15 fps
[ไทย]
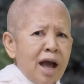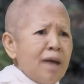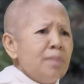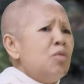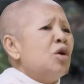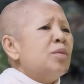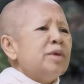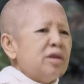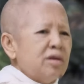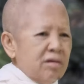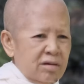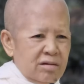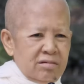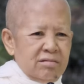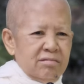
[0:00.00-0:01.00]
ให้บวชไปเถ
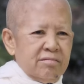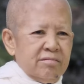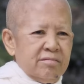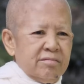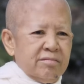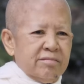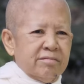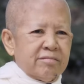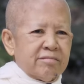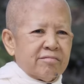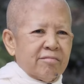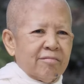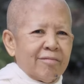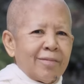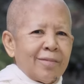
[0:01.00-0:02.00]
อะอ๋อบวชนะ
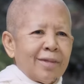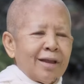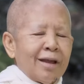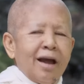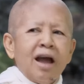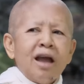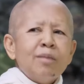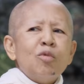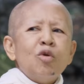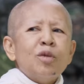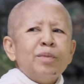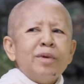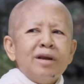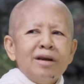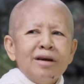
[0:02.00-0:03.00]
คะโอเคให้บวช
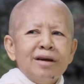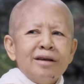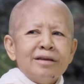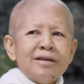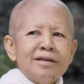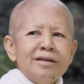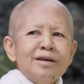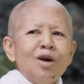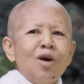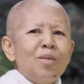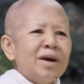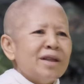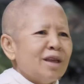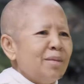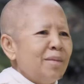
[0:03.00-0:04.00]
ไปเลยจะดึงออก
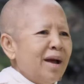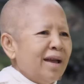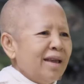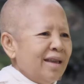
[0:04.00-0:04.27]
มาทำไม